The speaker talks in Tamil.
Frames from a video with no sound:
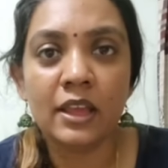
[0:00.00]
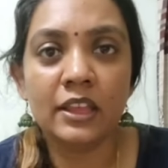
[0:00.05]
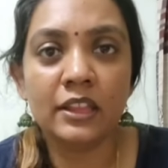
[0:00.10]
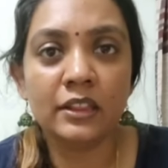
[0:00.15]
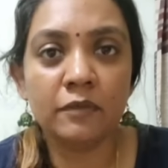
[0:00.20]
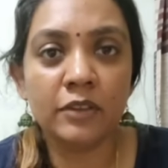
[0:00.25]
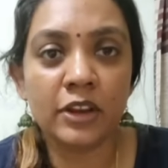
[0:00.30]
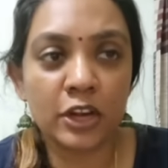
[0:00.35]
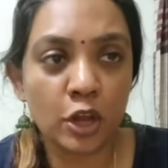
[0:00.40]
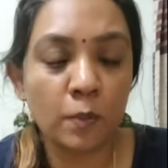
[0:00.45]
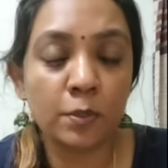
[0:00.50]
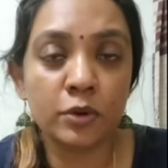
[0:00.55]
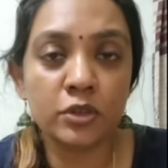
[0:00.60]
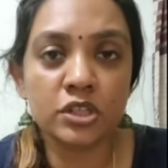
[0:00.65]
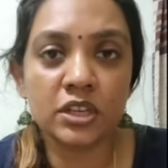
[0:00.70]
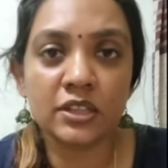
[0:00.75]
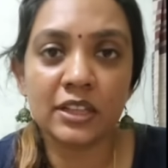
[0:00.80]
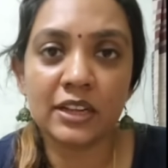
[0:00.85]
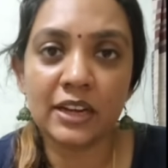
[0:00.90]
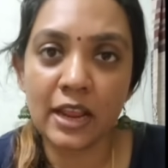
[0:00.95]
இந்த வீடியோ
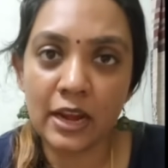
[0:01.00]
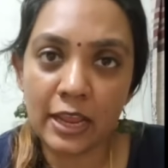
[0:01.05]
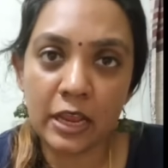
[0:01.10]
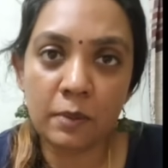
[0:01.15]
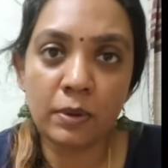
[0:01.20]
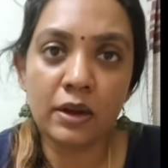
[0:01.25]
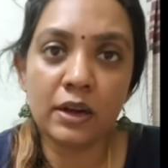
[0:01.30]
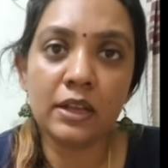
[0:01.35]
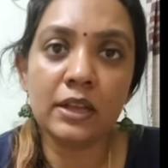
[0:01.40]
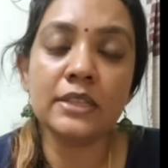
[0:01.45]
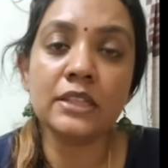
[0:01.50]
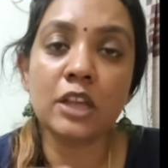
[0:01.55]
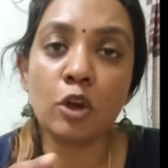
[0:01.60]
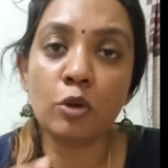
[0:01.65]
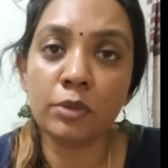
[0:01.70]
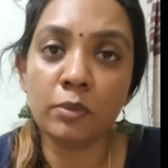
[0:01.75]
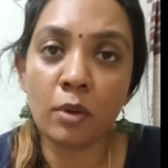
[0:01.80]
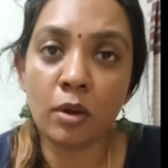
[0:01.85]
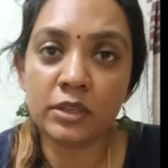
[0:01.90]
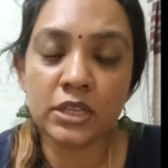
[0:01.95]
பிடிச்சிருந்தா லைக் பண்ணுங்க
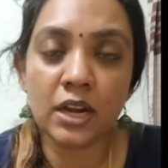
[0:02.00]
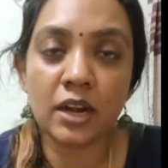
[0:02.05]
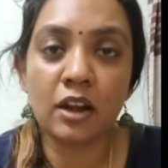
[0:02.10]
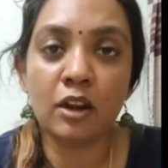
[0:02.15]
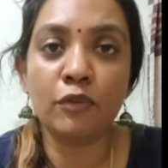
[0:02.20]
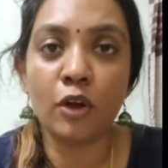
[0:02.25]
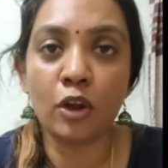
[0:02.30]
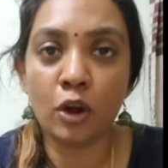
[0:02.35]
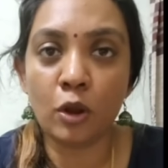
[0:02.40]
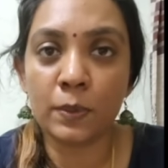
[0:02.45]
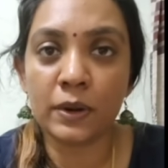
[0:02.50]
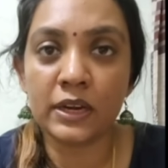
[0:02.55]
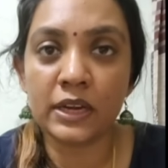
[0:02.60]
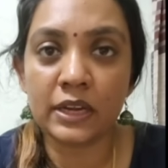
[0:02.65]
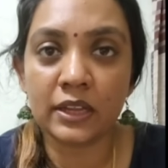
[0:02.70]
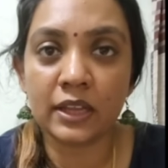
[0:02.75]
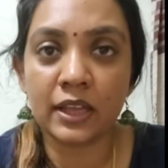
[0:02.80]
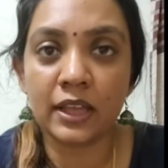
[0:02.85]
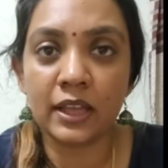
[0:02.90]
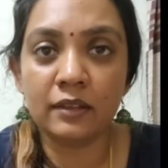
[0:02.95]
சாமி மாமி சேனல ஃபாலோ
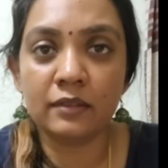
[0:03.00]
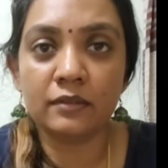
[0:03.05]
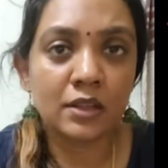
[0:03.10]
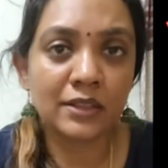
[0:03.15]
பண்ணிட்டு இருங்க